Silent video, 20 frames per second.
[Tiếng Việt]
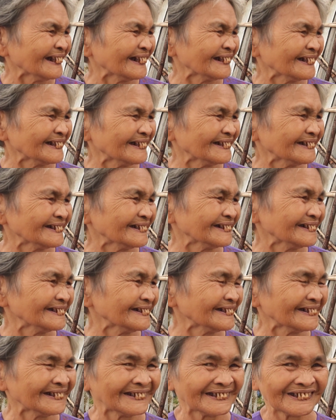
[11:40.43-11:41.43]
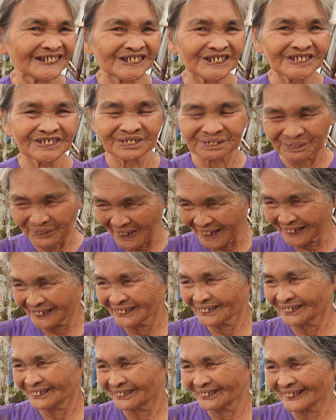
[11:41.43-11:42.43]
rất là vui rất là mừng và
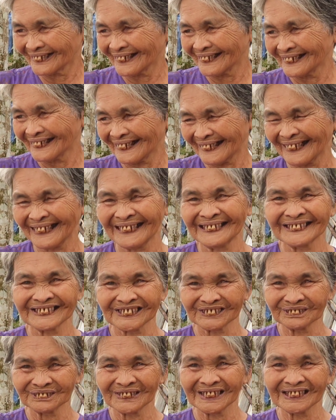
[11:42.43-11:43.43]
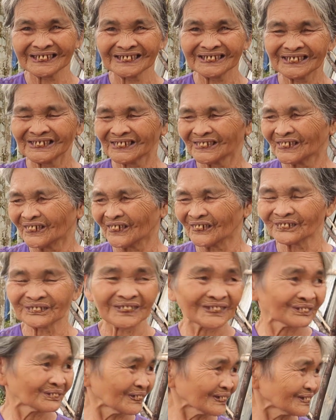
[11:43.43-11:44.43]
gửi lời cảm ơn đến à, mọi người
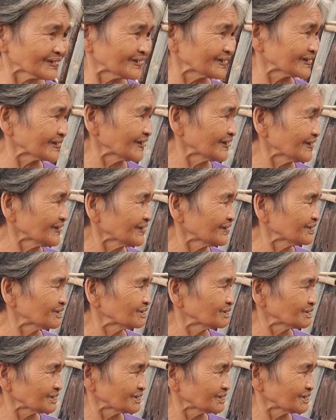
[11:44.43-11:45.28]
à, đã giúp đỡ cho bà